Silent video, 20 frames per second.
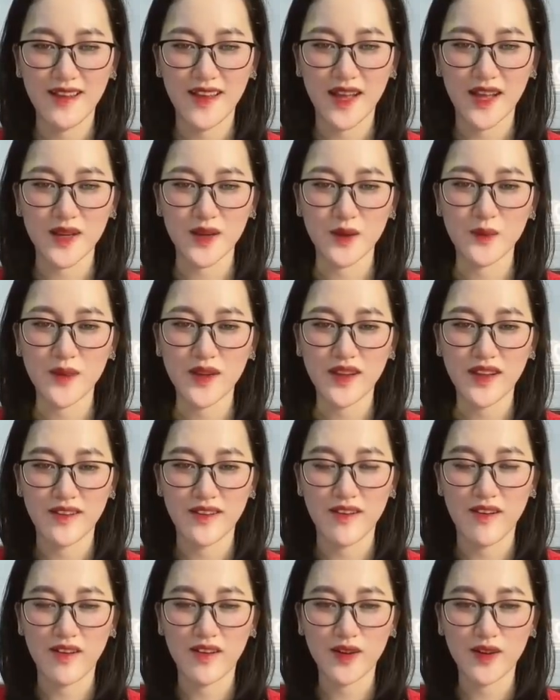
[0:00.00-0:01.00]
Anh không biết ngày
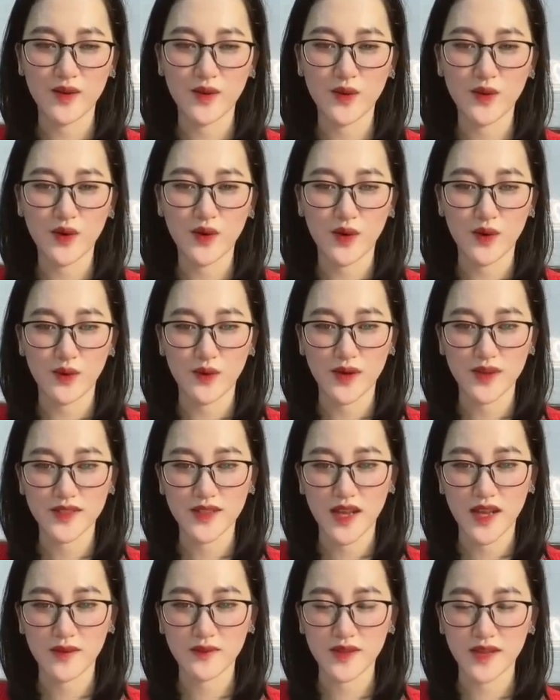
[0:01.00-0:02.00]
đó cần ngôn còn quấy
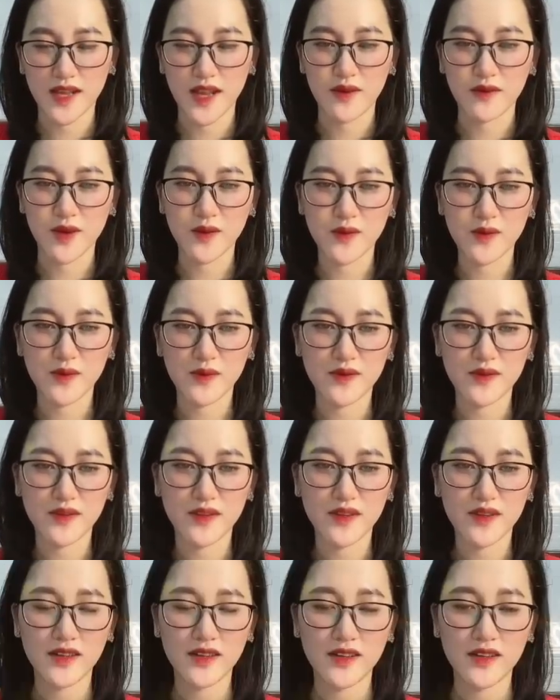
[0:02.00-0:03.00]
rầy em thế nào đâu
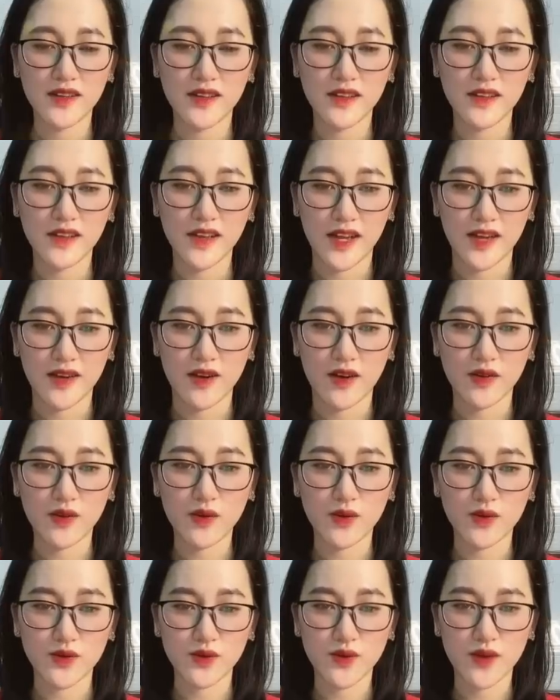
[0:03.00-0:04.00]
Ngày đó
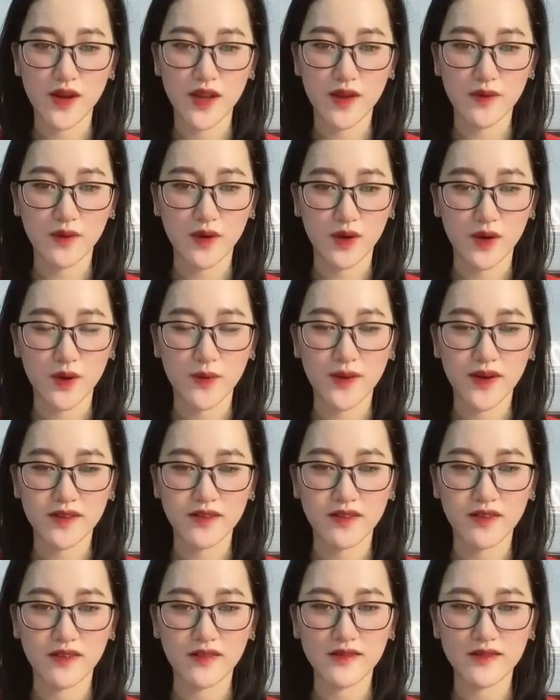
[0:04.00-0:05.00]
đồ chua em còn không ăn
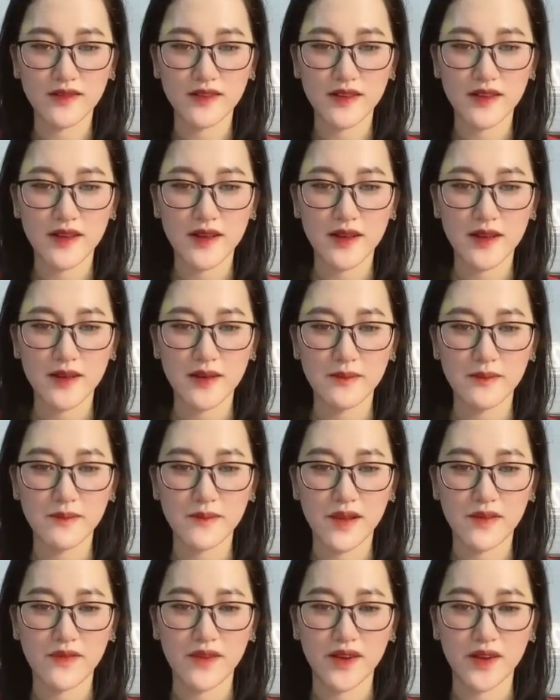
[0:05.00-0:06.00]
được
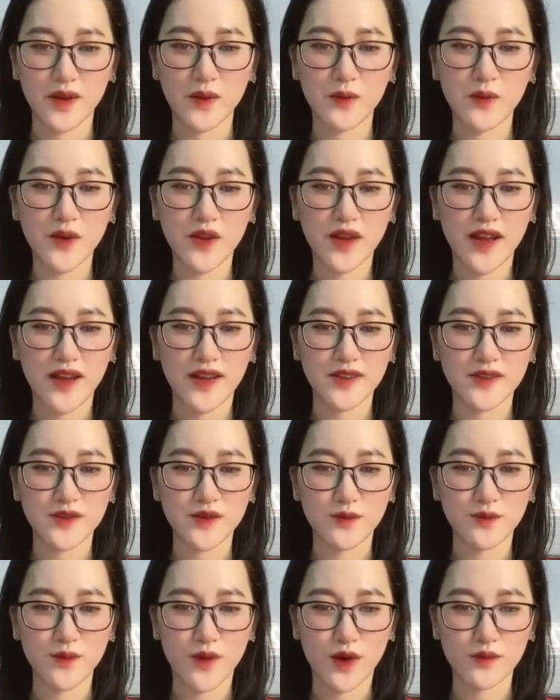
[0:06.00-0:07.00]
Mẹ phải nấu mỗi ngày
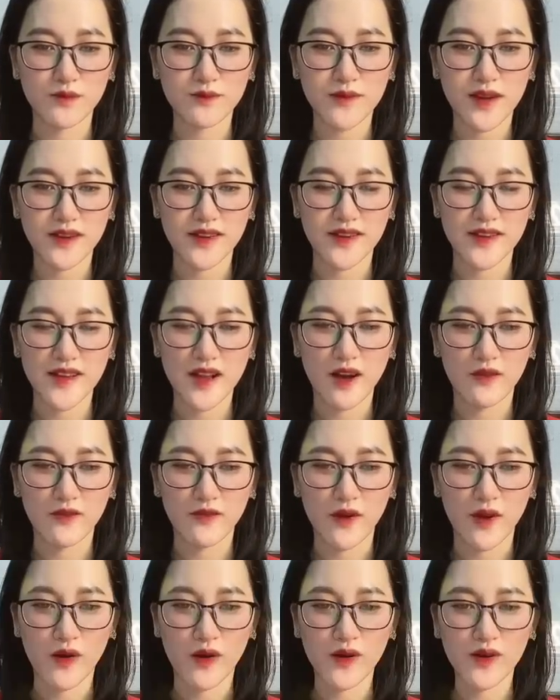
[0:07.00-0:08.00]
chục món mang đến nhà họ
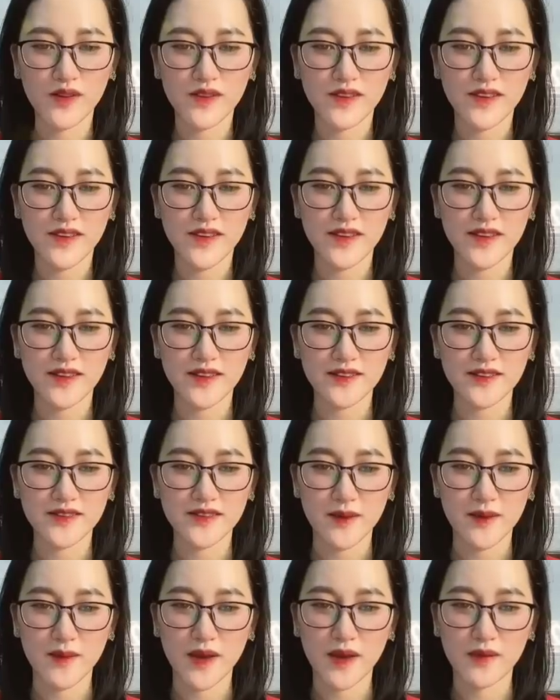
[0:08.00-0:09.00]
phó
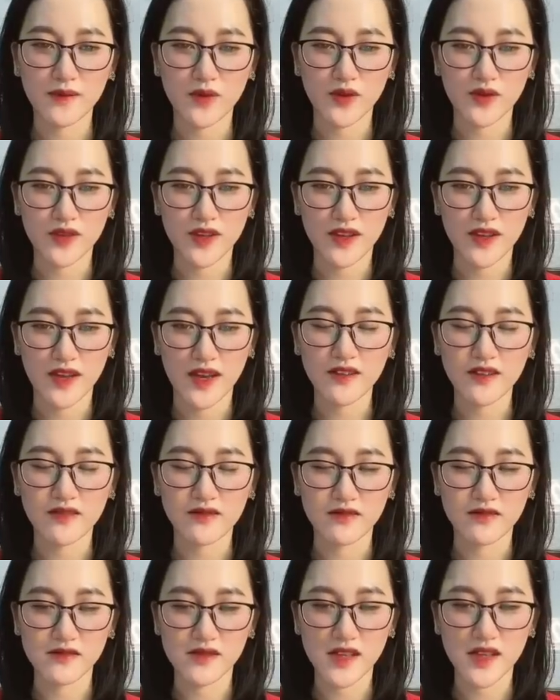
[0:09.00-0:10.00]
Xem em có thể ăn được
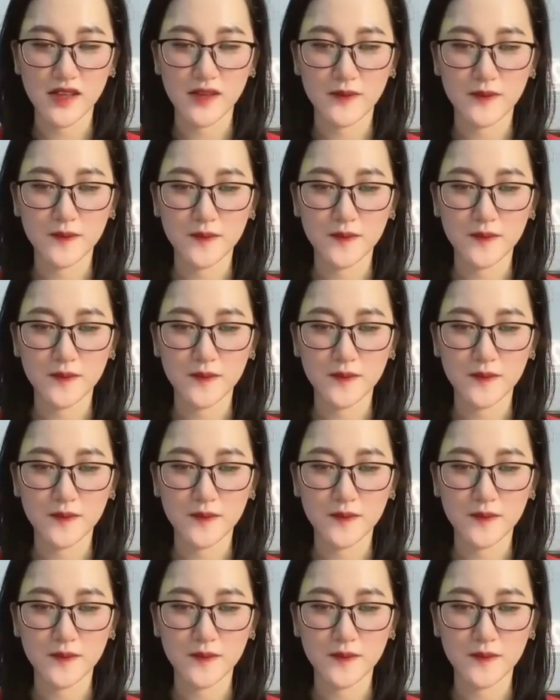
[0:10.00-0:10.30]
thứ gì